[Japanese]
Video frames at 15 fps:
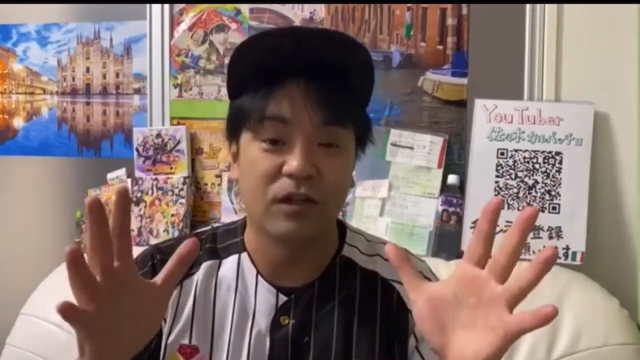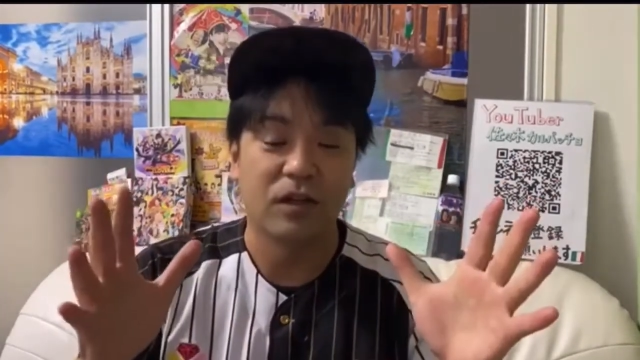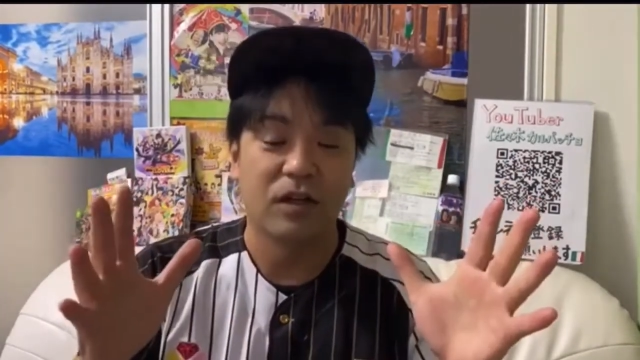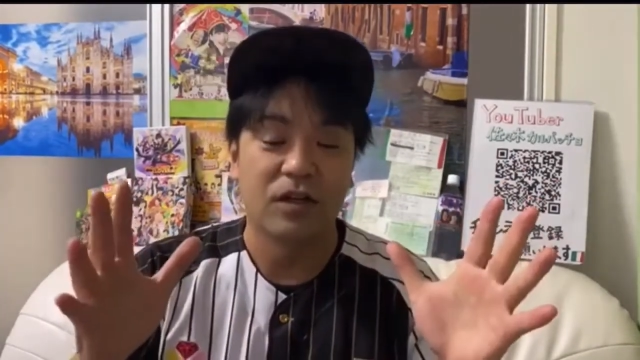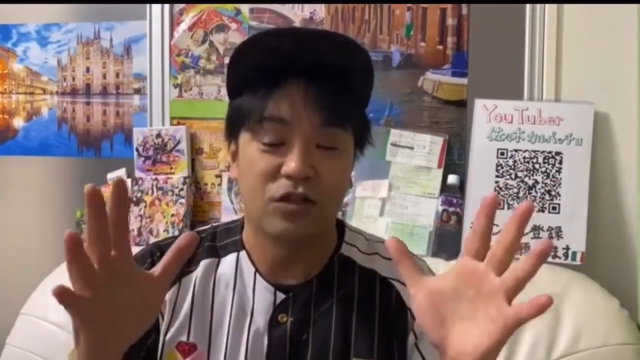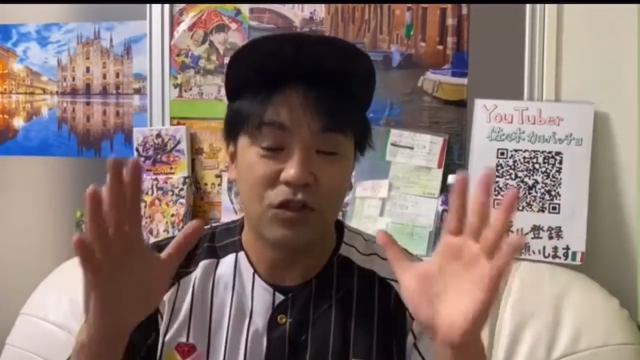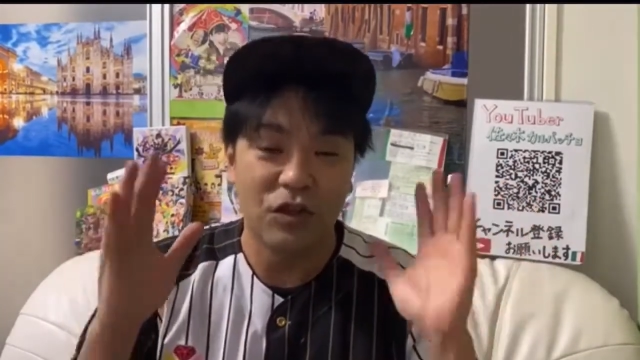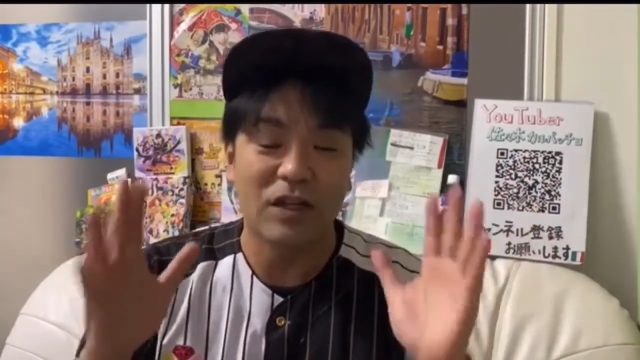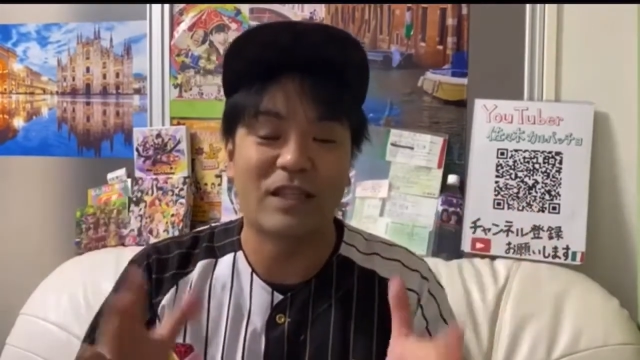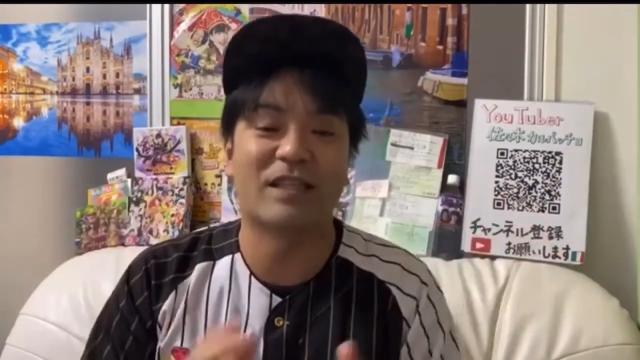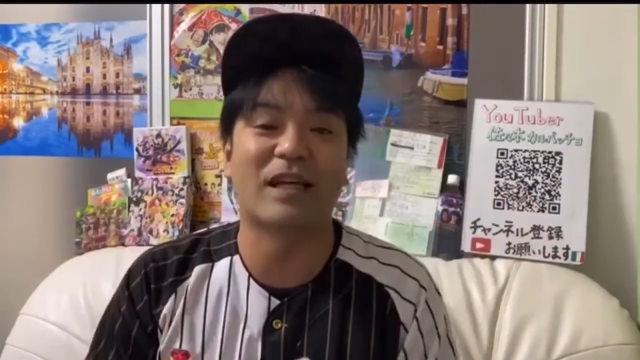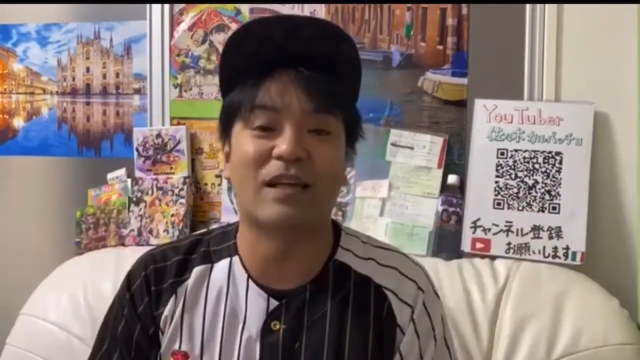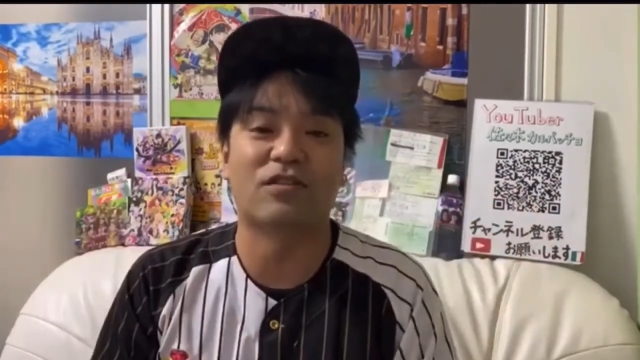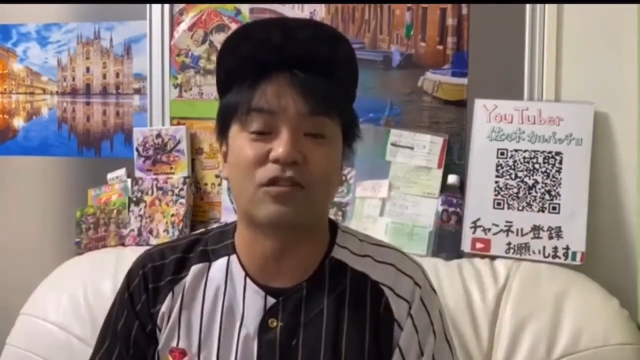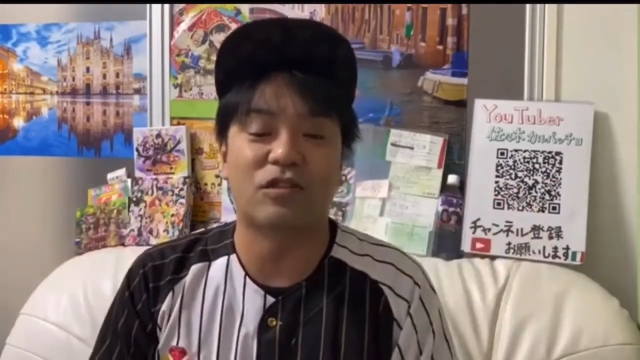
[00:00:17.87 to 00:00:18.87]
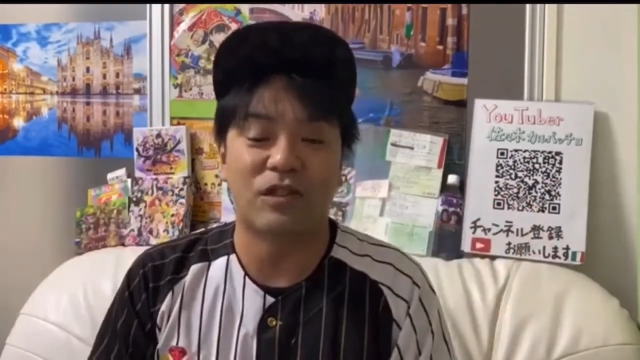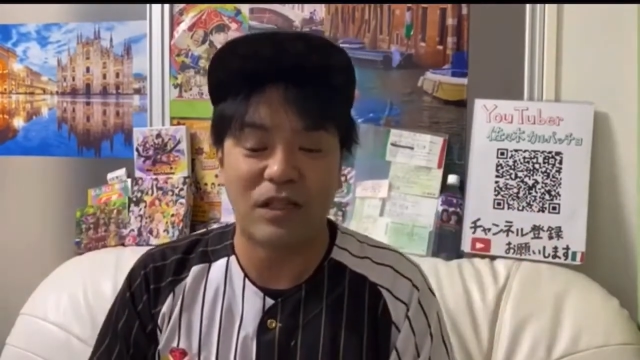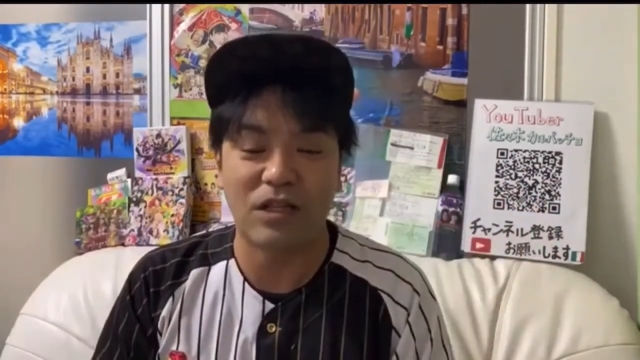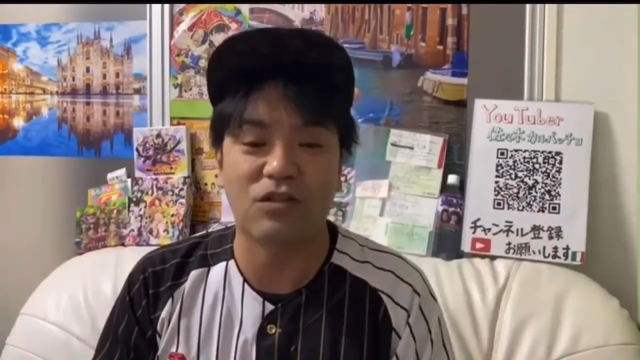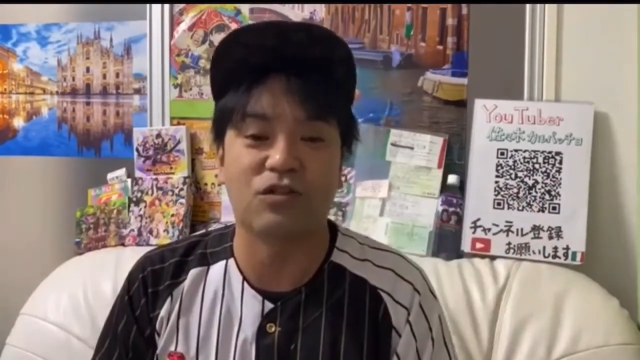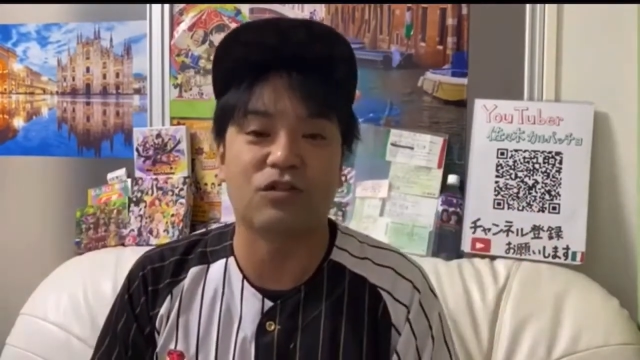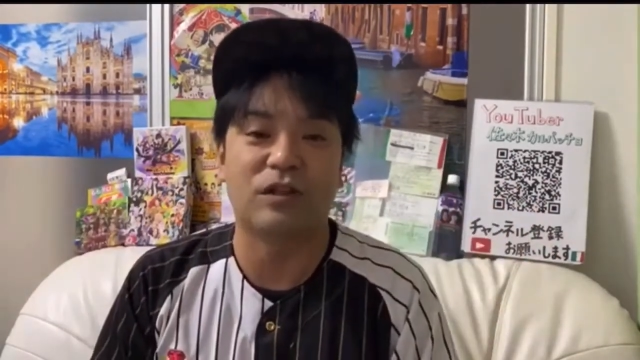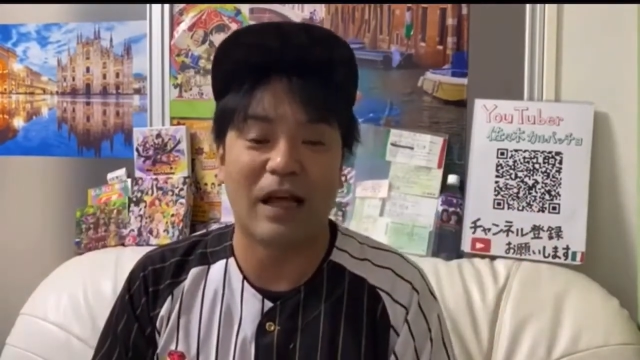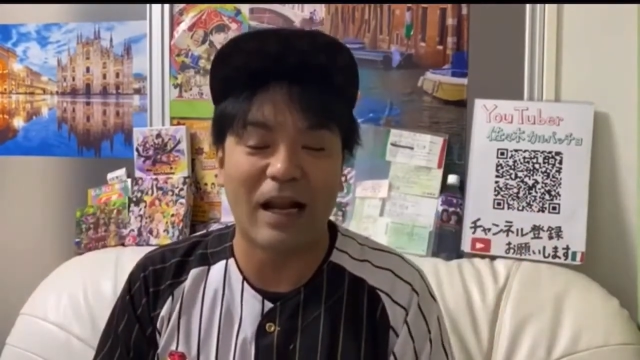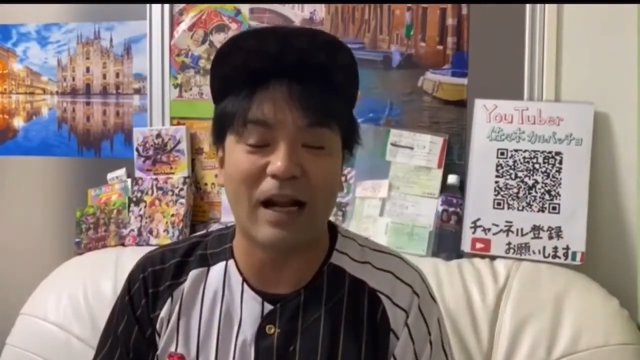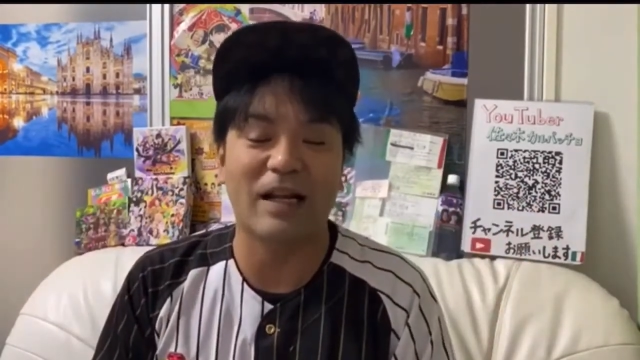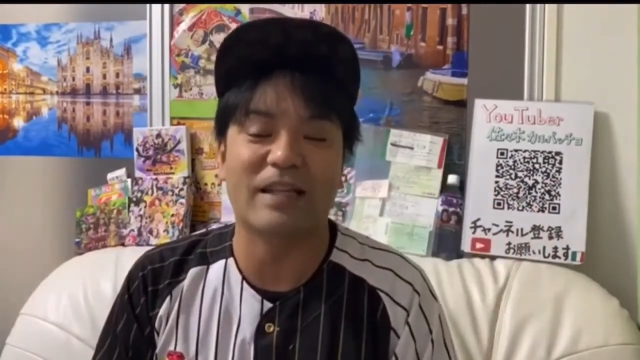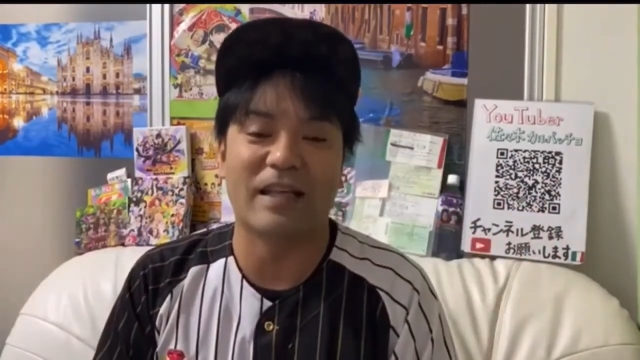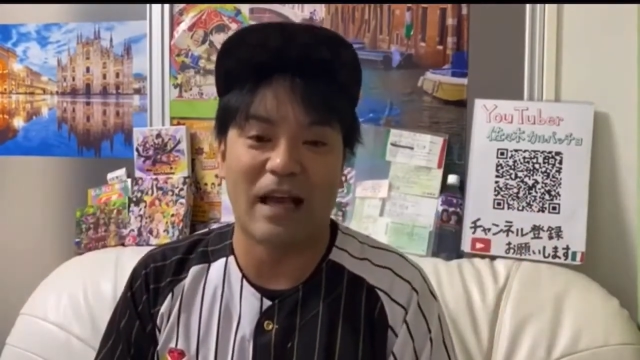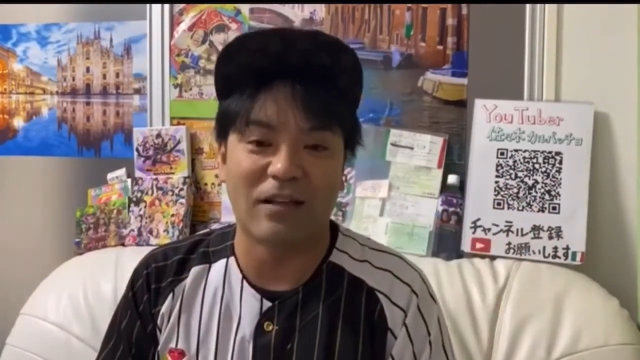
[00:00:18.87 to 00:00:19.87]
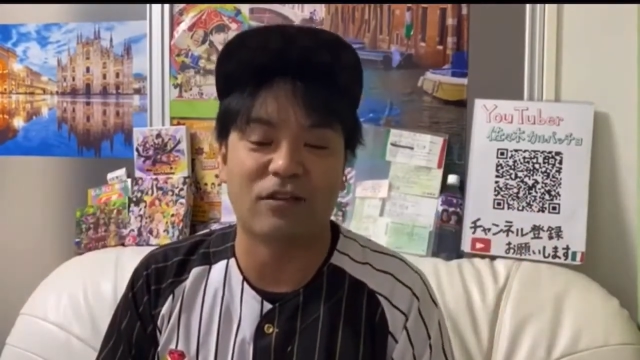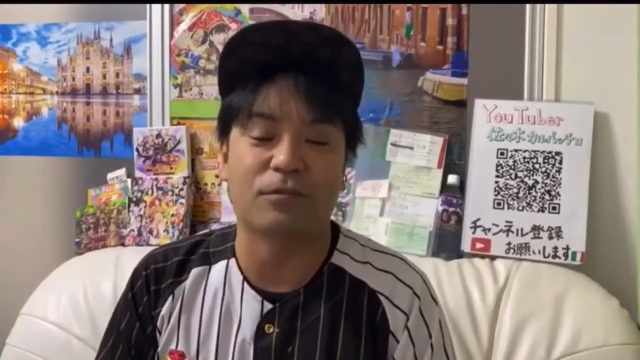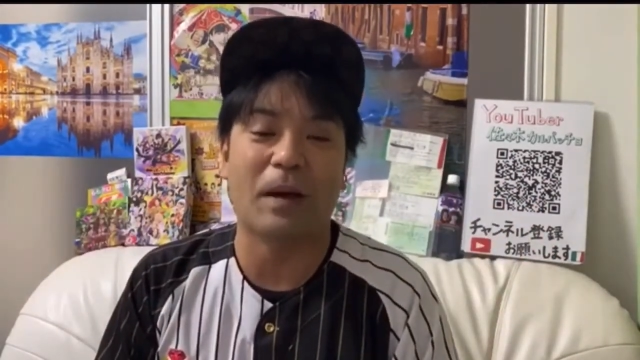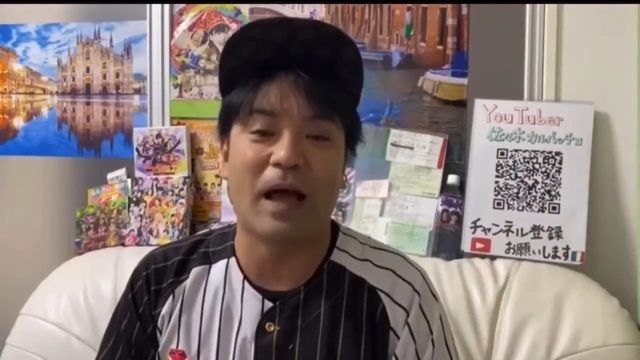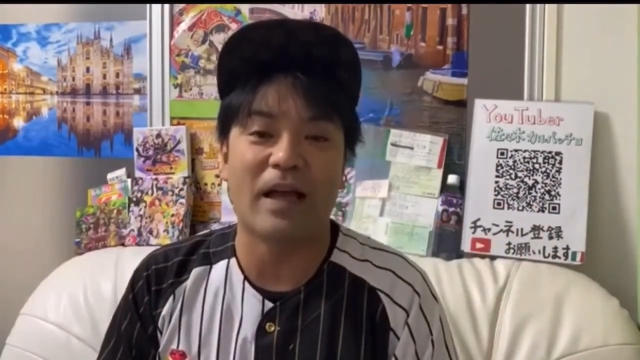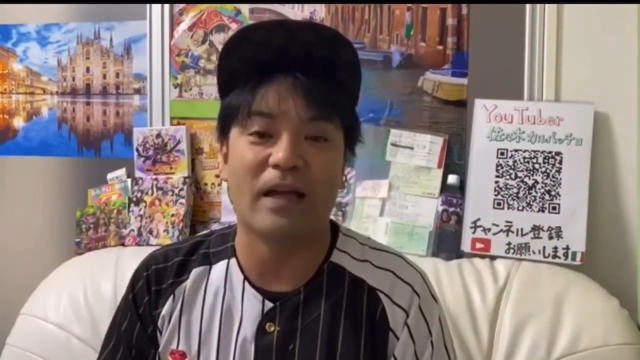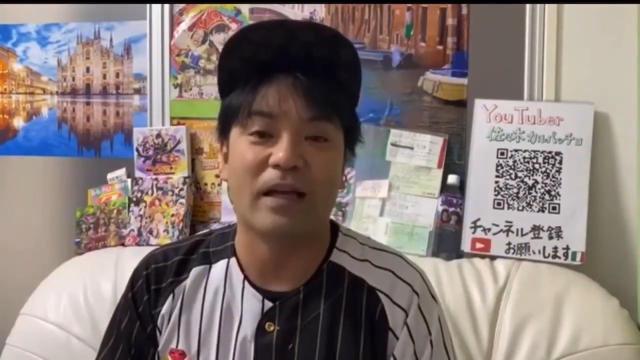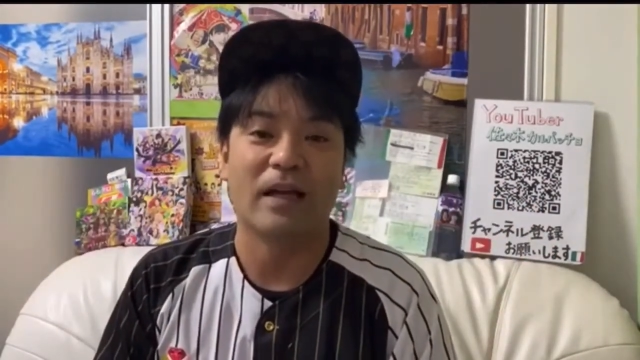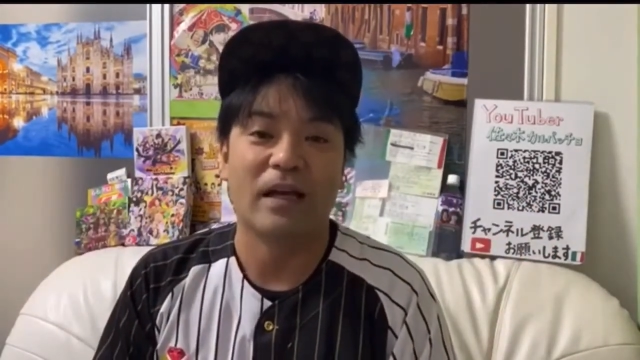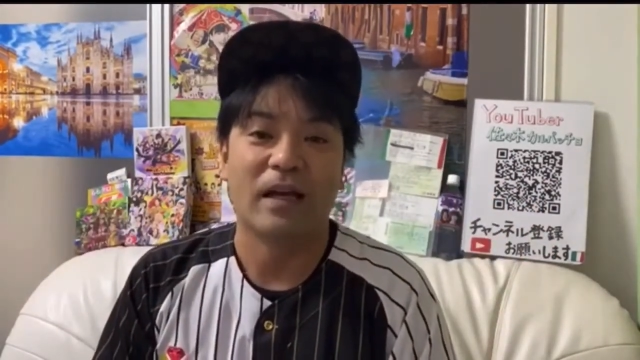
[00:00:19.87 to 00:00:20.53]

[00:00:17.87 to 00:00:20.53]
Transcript: 明日じゅういちがつにじゅうしちにち発売、